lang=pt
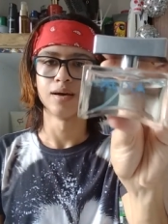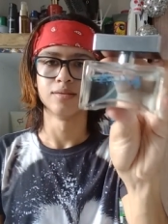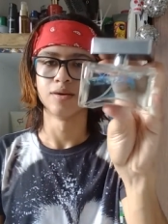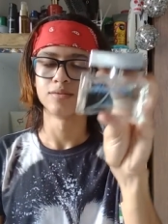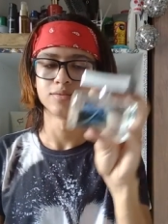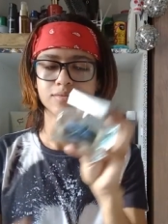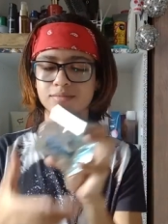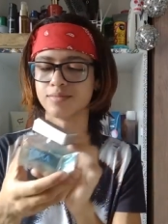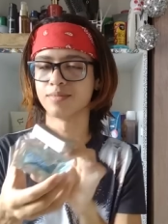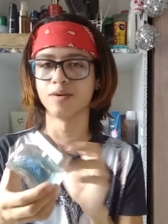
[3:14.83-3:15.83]
Nossa,
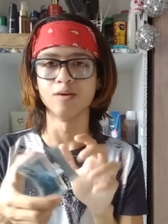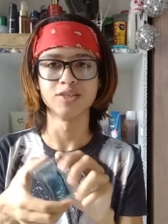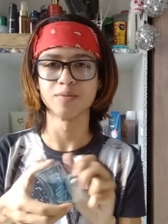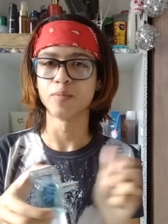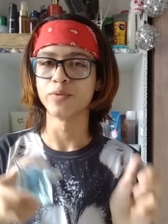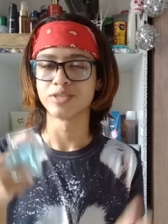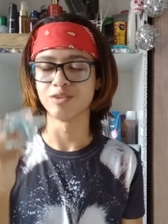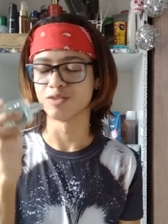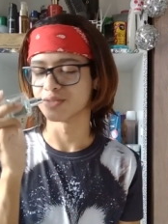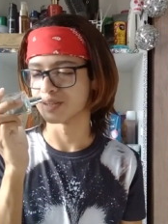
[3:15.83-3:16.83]
eu recebi muitos
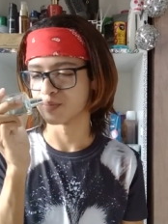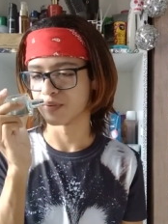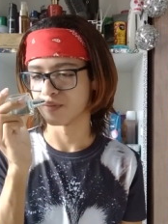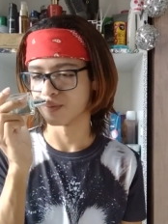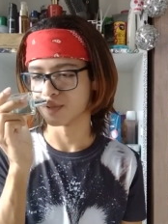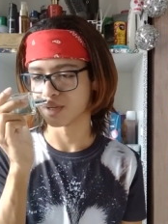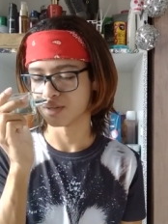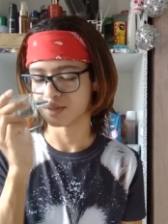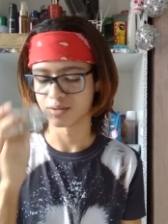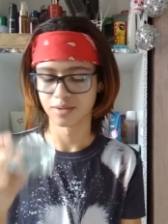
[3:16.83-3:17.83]
elogios usando esse perfume,
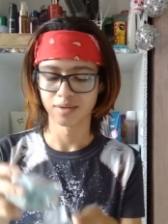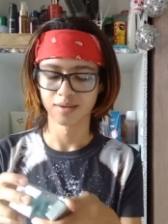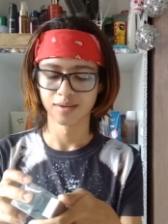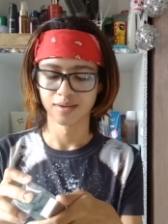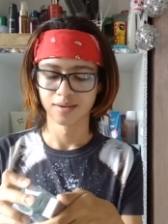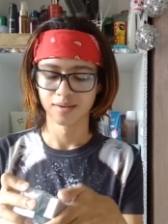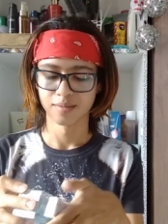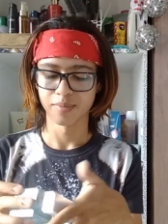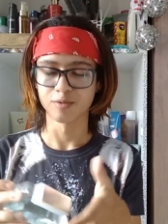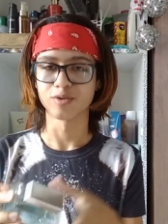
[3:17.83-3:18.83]
gente.
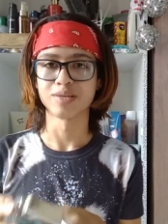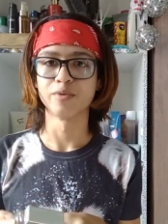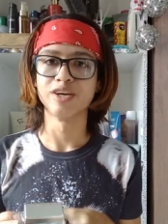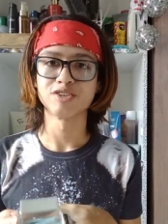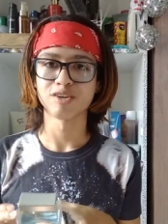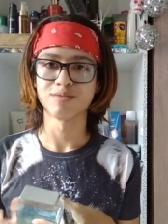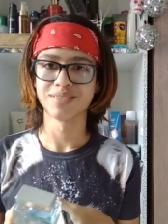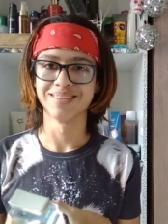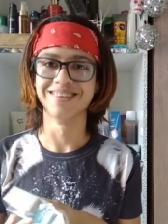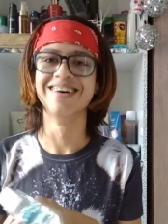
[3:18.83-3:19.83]
Perguntou que sabonete que eu tava
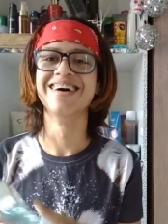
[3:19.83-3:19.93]
usando.